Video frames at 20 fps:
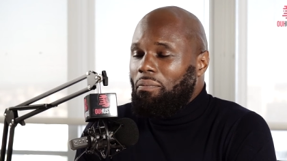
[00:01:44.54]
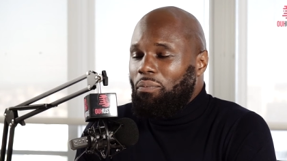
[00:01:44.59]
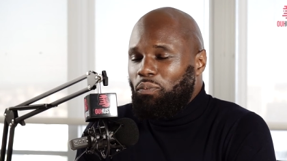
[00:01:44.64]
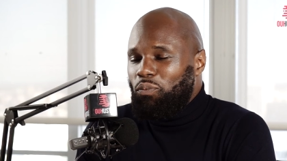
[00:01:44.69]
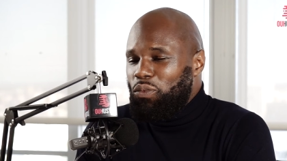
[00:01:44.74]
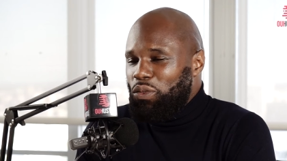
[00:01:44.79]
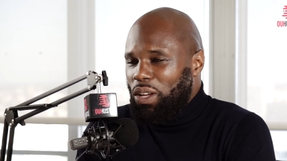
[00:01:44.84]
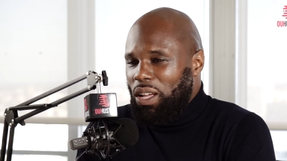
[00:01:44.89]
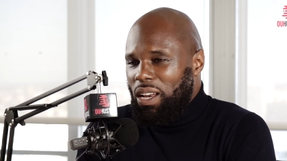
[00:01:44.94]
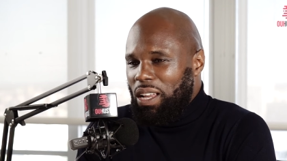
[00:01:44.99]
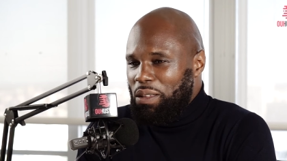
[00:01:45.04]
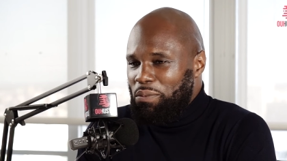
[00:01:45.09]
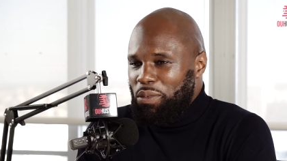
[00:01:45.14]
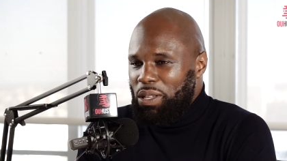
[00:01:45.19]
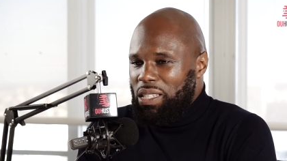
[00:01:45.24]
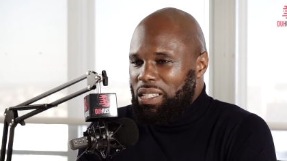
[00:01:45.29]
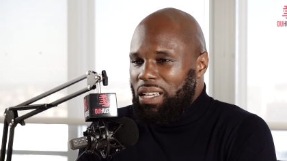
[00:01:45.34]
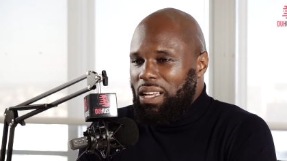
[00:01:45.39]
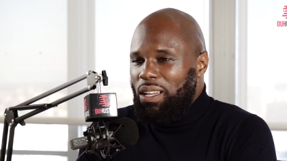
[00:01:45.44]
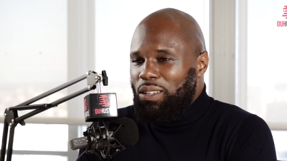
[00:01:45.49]
Parce qu'à la
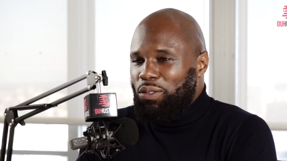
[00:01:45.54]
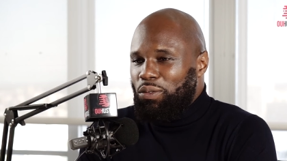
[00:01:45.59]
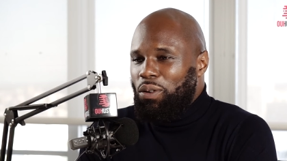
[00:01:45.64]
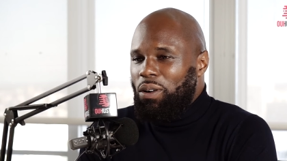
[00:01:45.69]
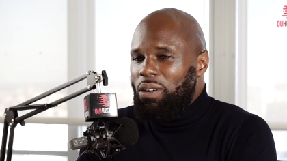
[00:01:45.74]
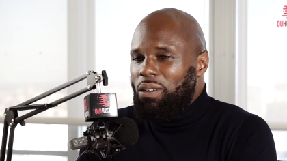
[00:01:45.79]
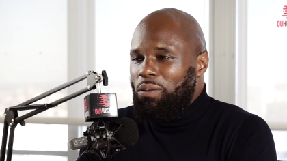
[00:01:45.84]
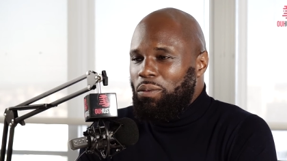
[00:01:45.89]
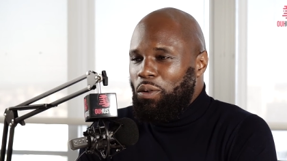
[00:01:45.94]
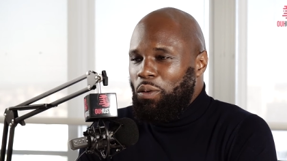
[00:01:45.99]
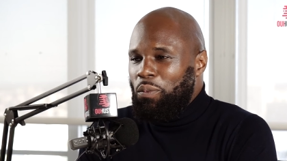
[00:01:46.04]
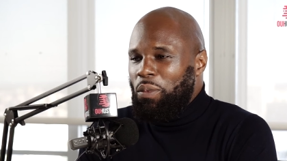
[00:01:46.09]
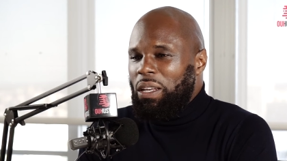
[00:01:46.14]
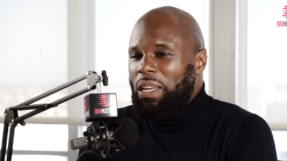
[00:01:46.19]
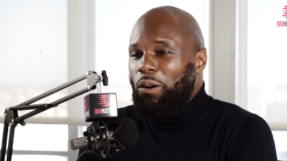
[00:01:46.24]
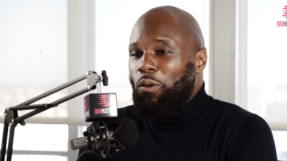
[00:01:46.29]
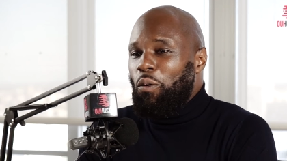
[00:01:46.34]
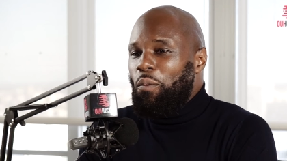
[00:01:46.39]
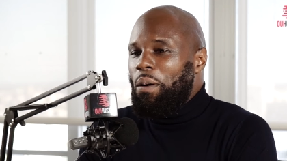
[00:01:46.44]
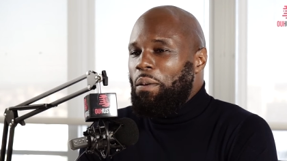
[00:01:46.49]
limite, ça, tu vois, on mène
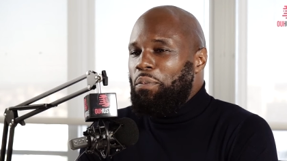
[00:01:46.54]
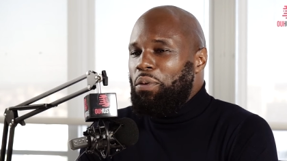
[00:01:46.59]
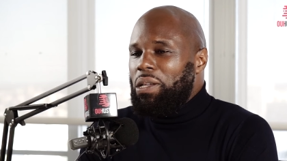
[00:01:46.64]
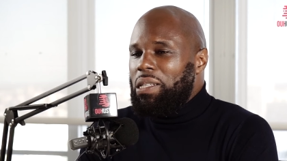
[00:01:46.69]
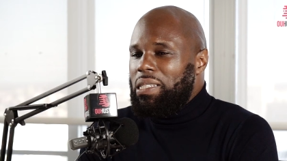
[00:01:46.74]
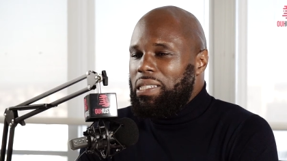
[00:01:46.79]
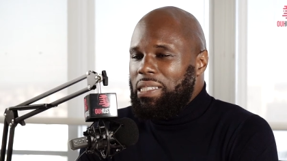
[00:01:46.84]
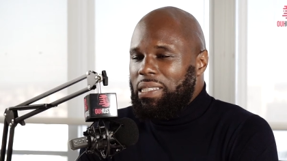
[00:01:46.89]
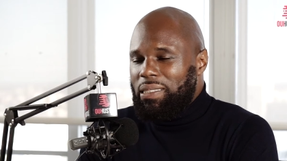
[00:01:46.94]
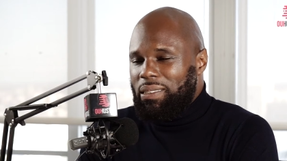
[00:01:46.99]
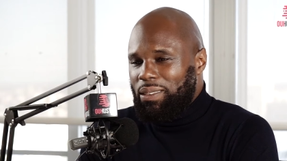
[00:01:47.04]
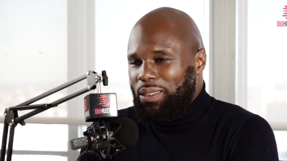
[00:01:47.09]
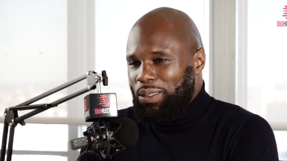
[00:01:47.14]
un combat politique.